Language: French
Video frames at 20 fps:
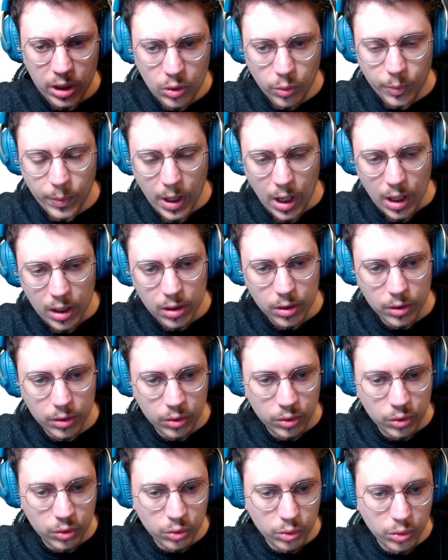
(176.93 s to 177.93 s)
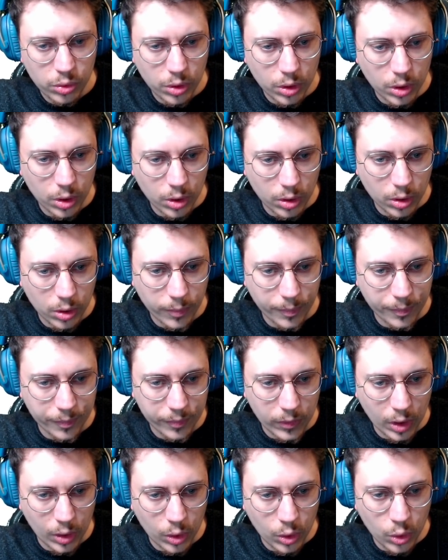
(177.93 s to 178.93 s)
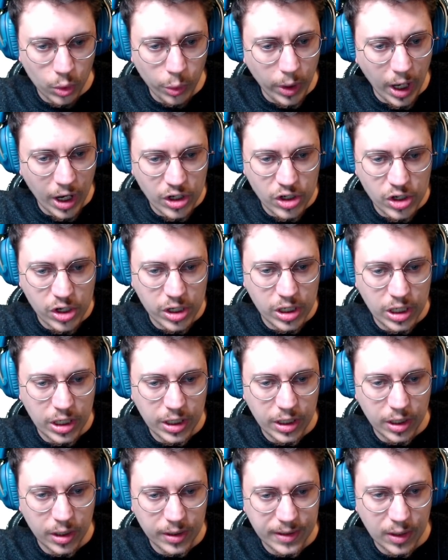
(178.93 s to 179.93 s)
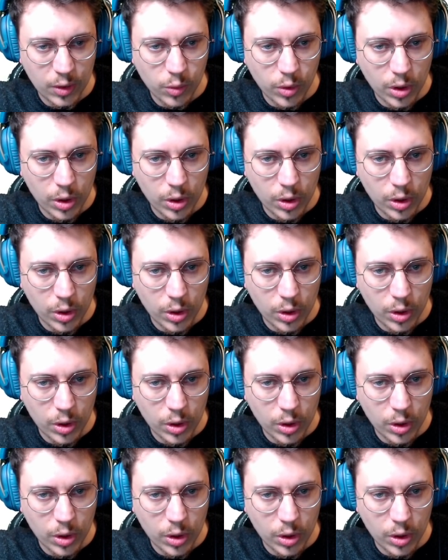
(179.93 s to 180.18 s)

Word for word: nous parle de euh, le AJ. C'est quoi